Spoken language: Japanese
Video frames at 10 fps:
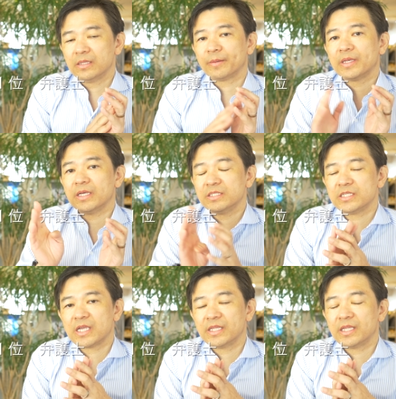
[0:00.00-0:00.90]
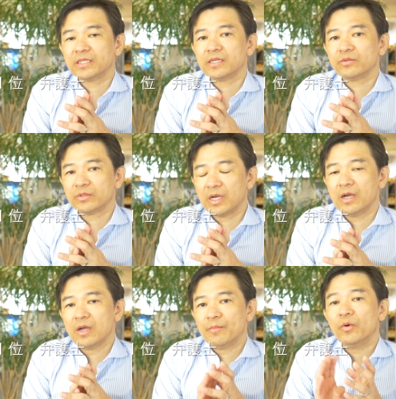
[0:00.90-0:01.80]
例えば刑事事件だったりと
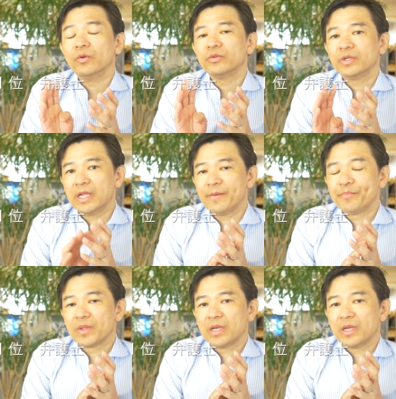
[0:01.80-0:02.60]
かもう本当にね